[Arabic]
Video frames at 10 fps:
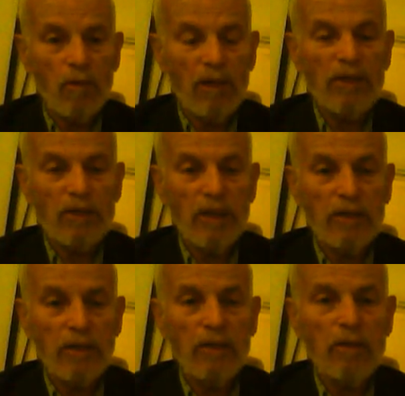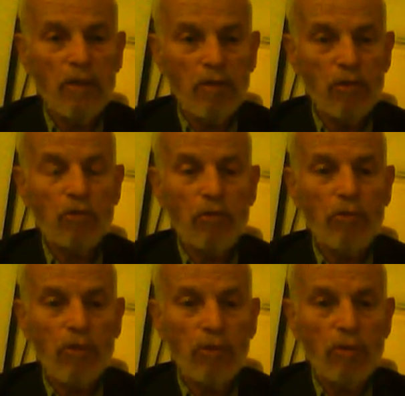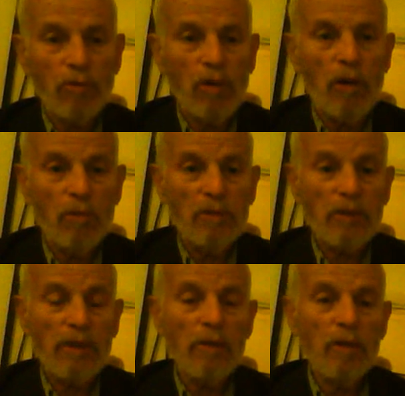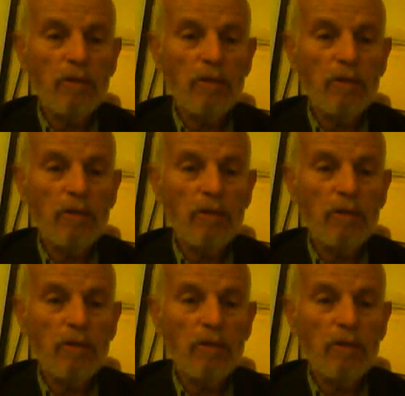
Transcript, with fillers: وخشية وشكر وهل مجر